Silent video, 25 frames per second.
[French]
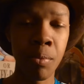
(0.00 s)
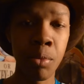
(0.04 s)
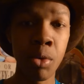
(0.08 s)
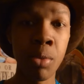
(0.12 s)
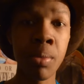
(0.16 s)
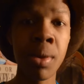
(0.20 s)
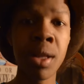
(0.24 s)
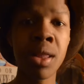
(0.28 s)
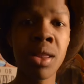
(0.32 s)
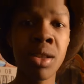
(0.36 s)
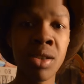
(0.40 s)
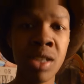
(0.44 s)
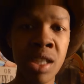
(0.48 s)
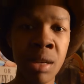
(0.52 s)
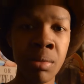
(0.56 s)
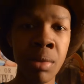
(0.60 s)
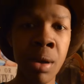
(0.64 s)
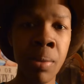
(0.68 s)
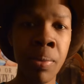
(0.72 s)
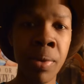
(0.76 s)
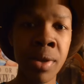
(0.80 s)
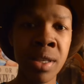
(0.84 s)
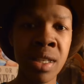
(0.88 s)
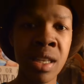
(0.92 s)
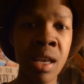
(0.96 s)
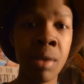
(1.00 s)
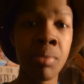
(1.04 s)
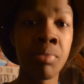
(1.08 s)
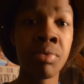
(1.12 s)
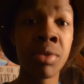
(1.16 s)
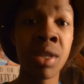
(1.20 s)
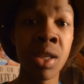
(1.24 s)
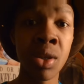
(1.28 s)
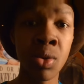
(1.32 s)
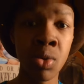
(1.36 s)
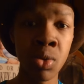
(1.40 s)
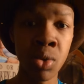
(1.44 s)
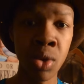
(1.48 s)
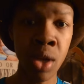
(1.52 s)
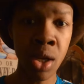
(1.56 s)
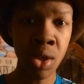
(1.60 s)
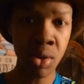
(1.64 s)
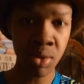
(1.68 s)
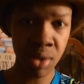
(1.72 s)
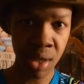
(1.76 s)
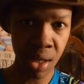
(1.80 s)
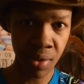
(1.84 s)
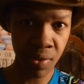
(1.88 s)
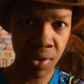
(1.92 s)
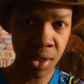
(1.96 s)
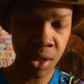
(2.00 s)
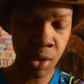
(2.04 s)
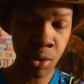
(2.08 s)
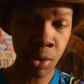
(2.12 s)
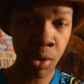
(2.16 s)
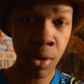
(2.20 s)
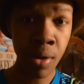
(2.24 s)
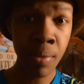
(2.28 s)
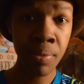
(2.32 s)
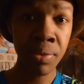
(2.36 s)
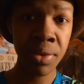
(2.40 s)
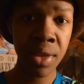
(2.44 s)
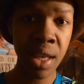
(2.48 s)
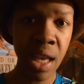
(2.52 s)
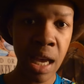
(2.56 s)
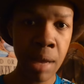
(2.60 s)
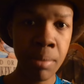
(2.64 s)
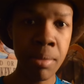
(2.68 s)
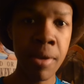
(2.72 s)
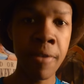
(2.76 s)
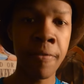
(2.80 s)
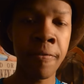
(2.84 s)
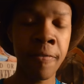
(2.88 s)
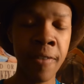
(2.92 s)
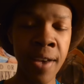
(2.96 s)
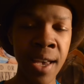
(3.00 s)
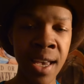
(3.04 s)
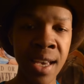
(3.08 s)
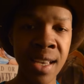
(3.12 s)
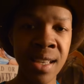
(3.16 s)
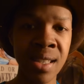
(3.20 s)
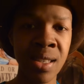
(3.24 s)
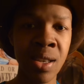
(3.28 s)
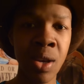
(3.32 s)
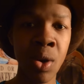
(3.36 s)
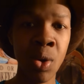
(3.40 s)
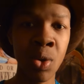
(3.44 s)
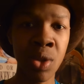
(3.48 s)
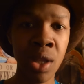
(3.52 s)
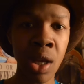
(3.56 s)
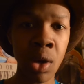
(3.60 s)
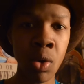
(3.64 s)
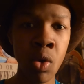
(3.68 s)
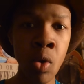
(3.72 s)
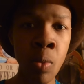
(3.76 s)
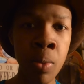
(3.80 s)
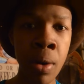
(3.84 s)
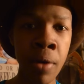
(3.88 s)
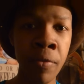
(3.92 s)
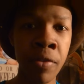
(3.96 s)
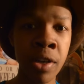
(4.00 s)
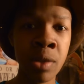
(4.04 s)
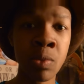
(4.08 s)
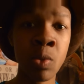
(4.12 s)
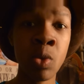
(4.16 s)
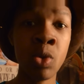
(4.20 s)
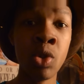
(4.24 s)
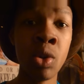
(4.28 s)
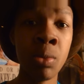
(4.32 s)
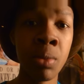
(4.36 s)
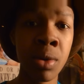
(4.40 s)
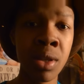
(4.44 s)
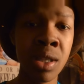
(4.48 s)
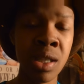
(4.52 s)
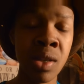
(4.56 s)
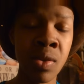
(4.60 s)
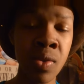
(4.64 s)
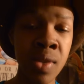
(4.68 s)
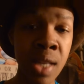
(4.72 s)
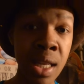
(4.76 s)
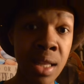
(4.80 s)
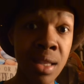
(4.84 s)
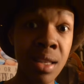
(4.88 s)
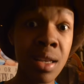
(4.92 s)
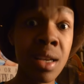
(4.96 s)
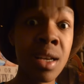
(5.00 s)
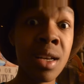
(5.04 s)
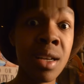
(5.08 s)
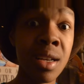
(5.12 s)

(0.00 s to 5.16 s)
Bon maintenant j'aimerais passer un petit coup de gueule sur cette vidéo car mes frères et sœurs otaku parfois je me demande si vous êtes